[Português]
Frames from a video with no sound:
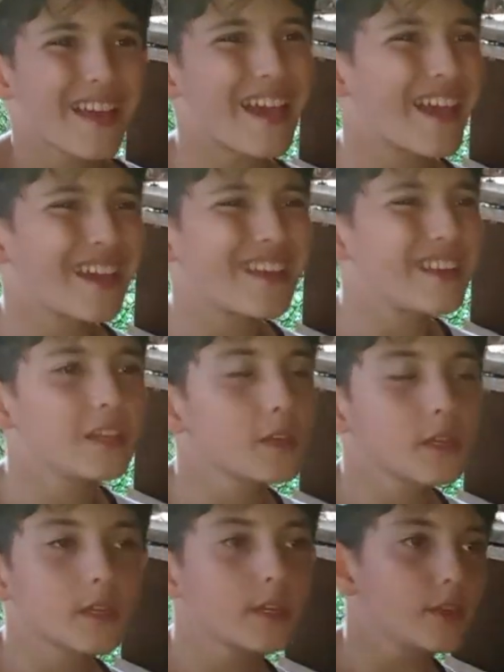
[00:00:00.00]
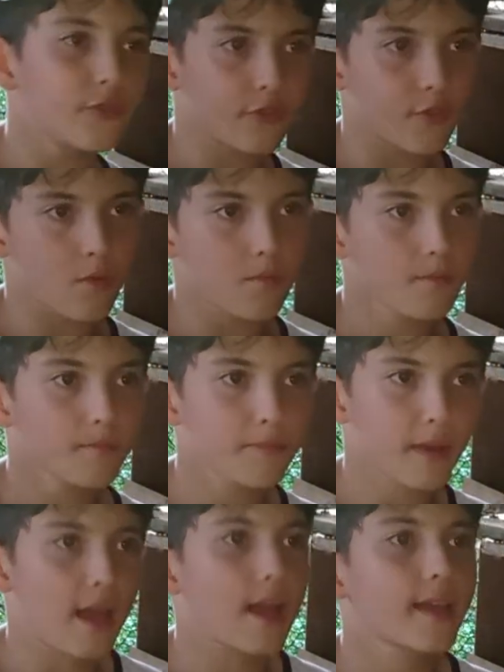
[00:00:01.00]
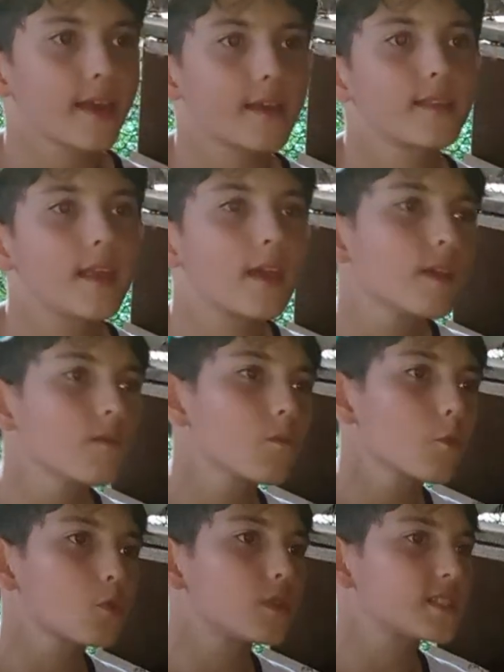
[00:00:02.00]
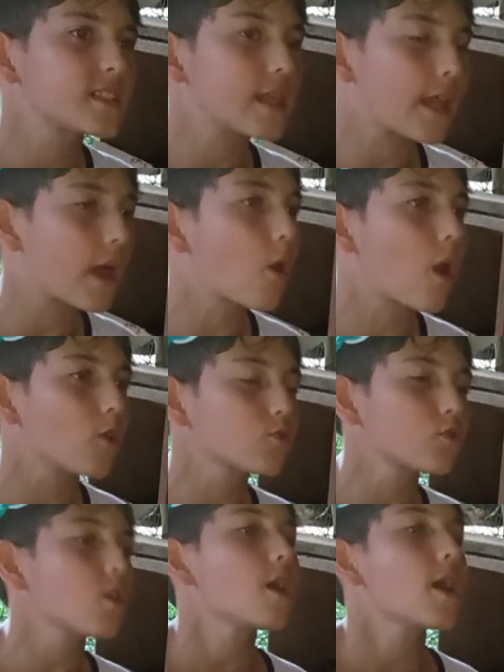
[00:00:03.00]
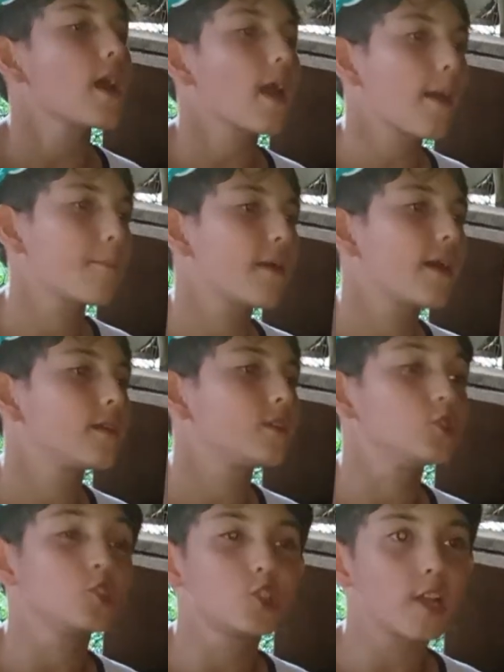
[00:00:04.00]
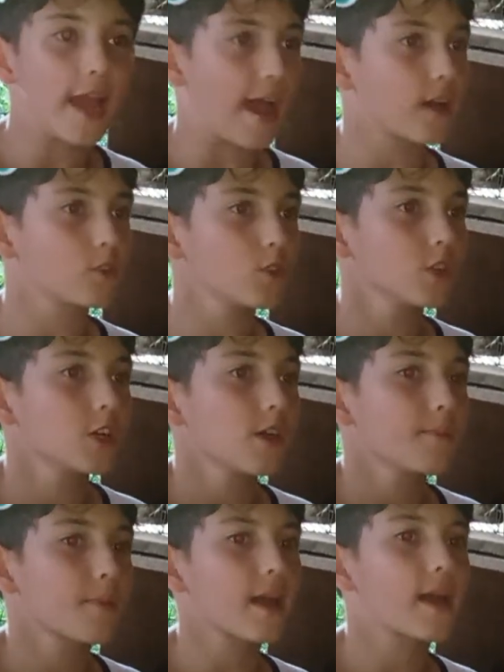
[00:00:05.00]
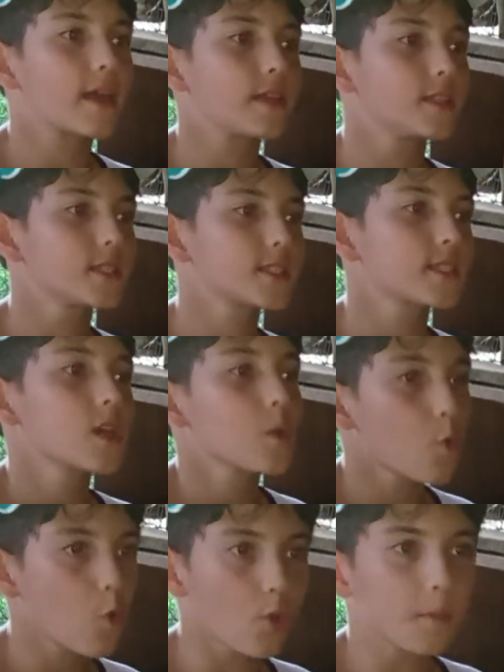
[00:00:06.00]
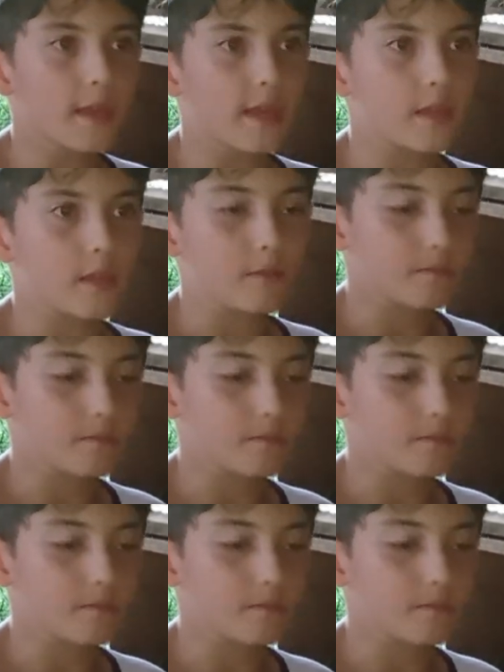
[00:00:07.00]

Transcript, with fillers: é incrível. Para quem tem colesterol alto, é bem indicado para eles comerem.